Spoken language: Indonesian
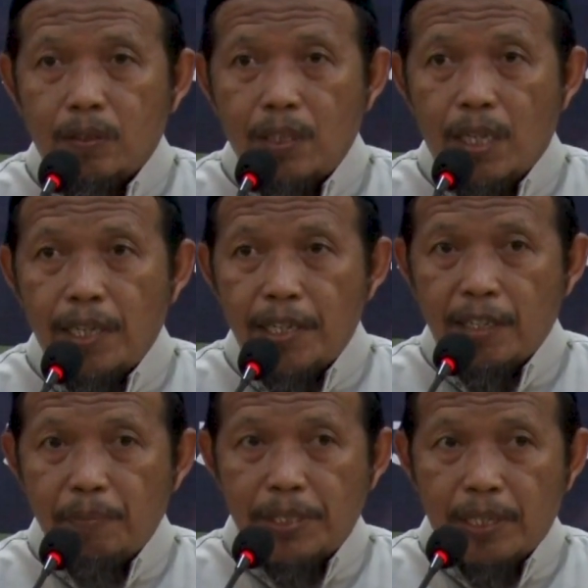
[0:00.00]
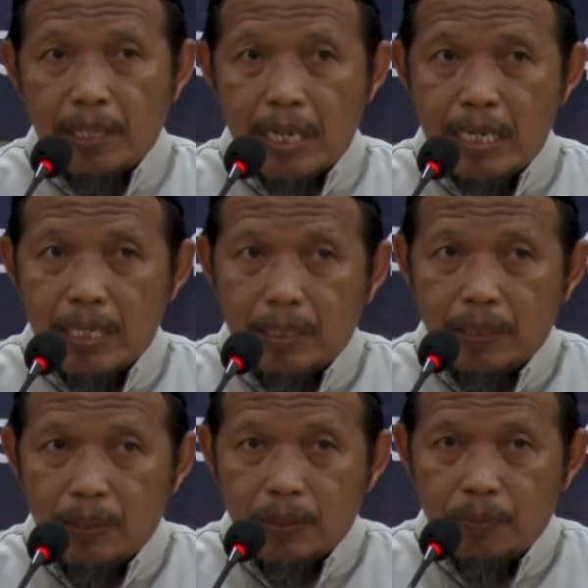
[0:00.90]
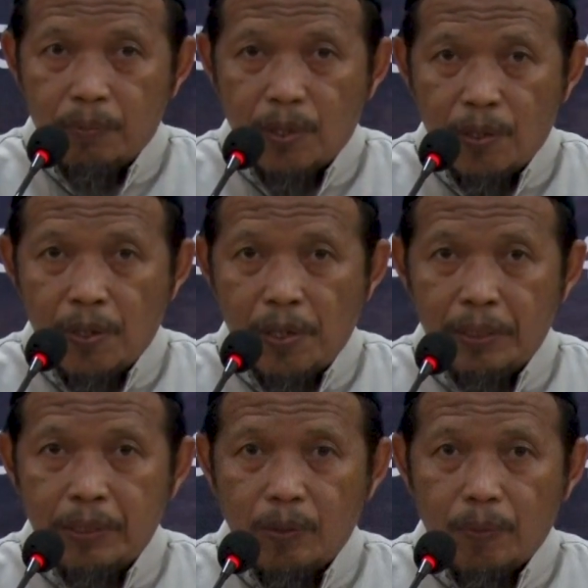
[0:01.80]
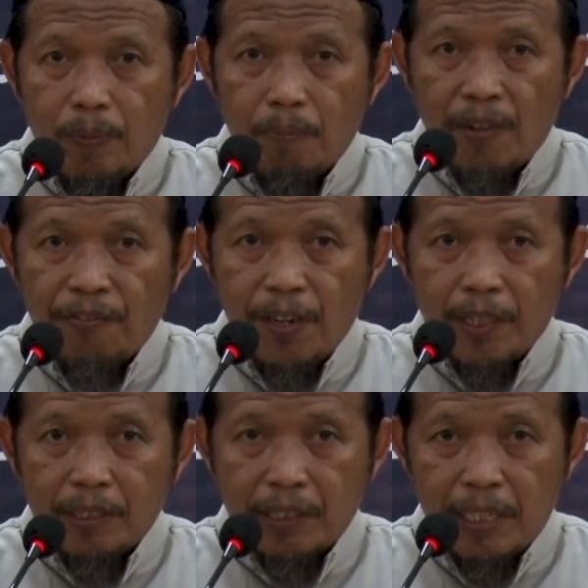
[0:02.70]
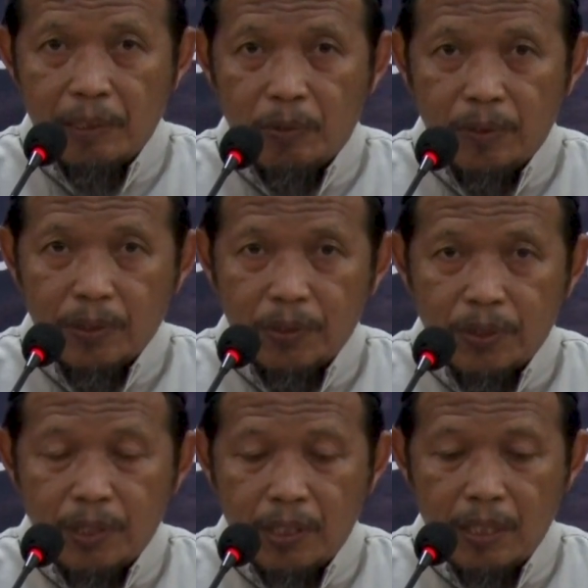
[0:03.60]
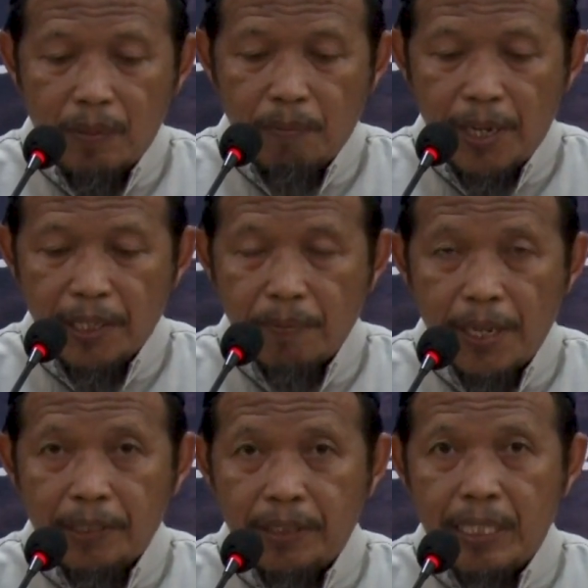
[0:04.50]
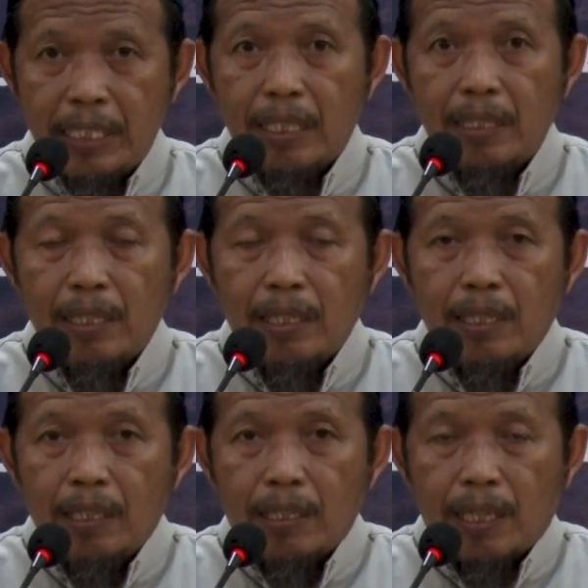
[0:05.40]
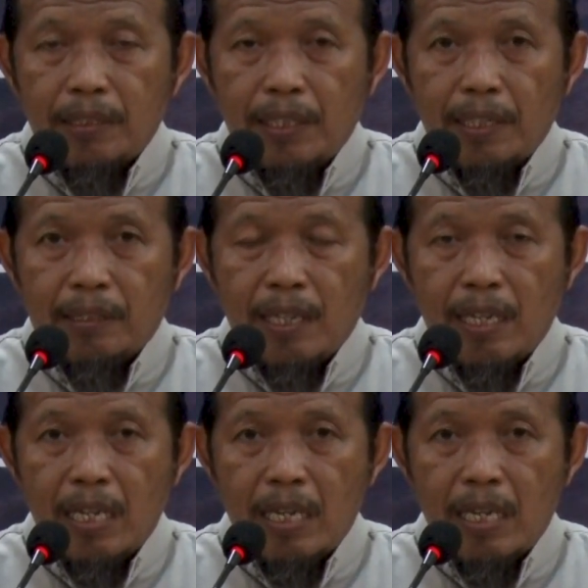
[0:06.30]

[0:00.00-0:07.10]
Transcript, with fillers: Tidak ada yang bicara. Mohon manfaatkan sebaik-baiknya karena kita